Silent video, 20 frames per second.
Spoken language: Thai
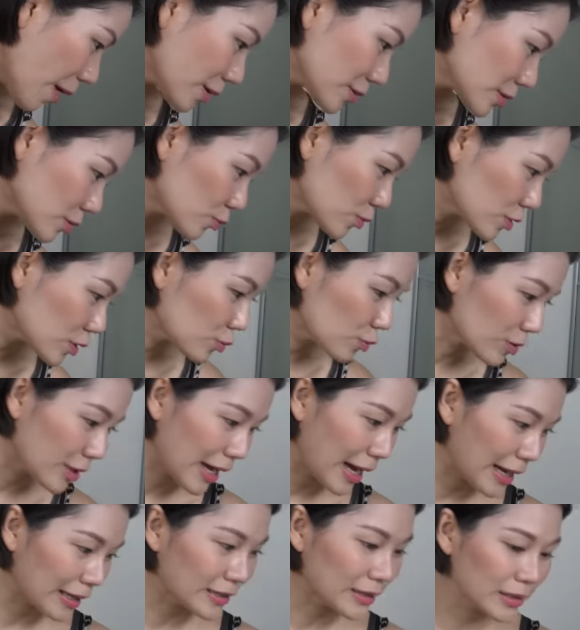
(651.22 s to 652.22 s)
ป้องสูงสุด
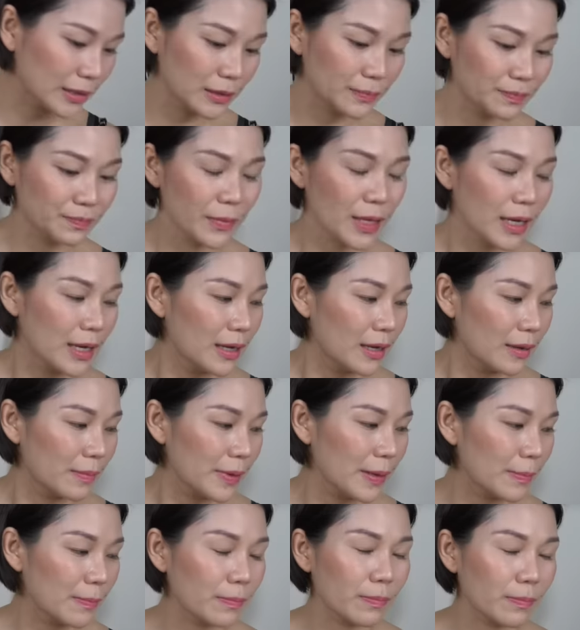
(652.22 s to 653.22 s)
นะคะคือ
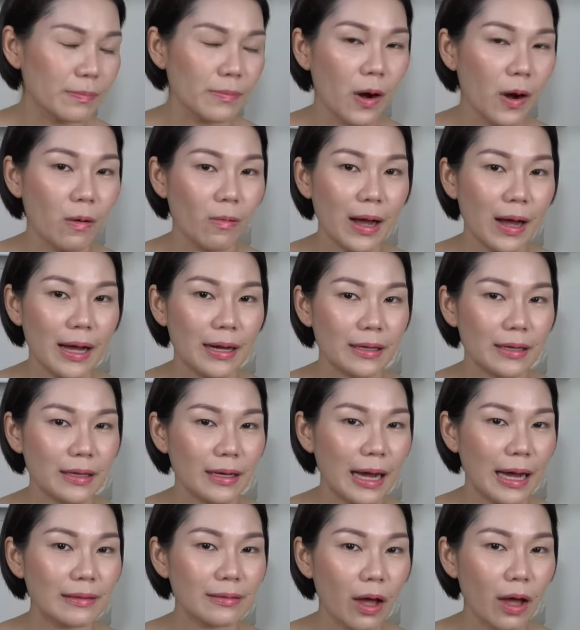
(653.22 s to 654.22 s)
พิมมองว่า
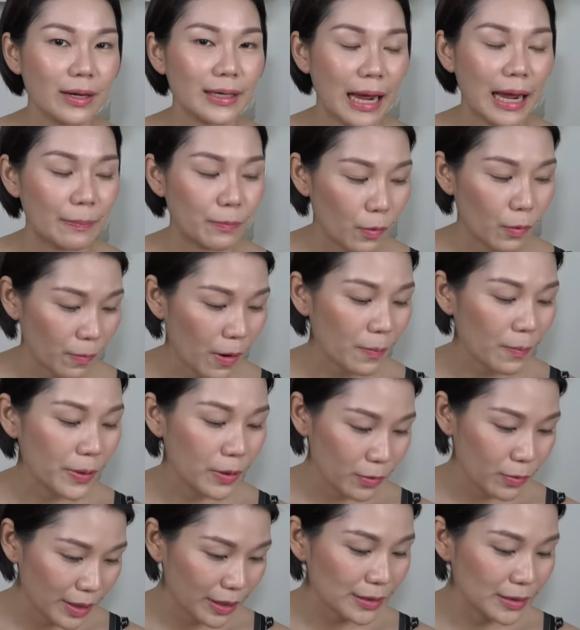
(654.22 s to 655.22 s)
ขั้นตอนการปกป้อง
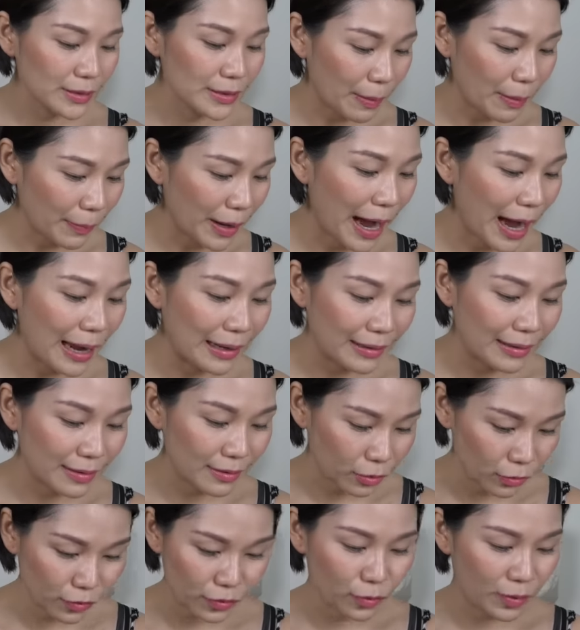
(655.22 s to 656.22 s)
ผิวเนี่ยคือสำคัญ
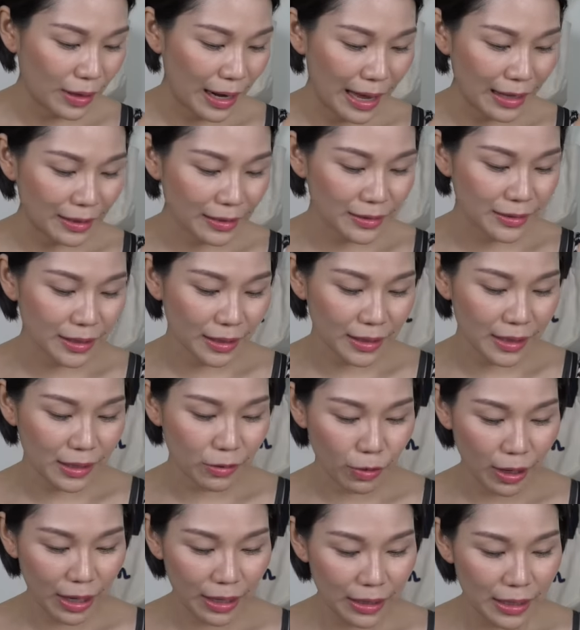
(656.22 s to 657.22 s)
สุดๆละคือถ้าเกิ
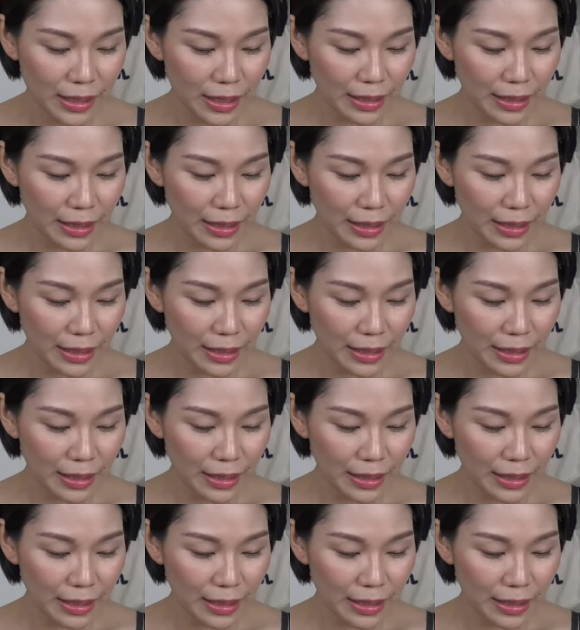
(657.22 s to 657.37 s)
ดว่า